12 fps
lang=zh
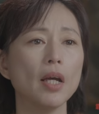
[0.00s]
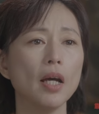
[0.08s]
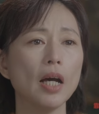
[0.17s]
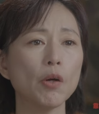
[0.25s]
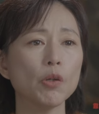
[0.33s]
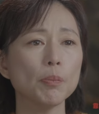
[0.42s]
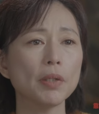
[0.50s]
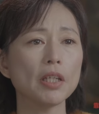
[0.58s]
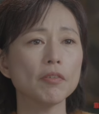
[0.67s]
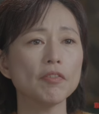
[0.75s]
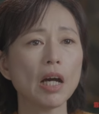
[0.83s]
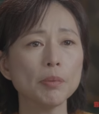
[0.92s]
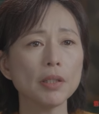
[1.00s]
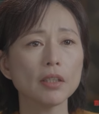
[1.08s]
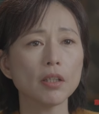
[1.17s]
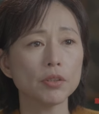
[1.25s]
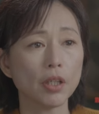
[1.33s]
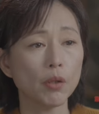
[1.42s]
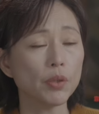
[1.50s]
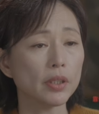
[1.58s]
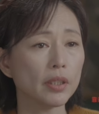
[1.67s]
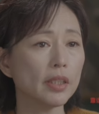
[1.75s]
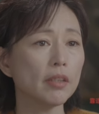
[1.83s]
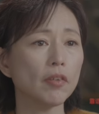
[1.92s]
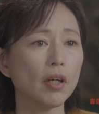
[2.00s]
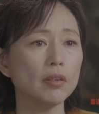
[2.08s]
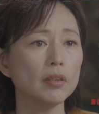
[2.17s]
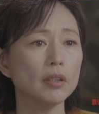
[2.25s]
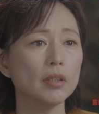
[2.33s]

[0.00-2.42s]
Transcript: 还会被发配到遥远的地方。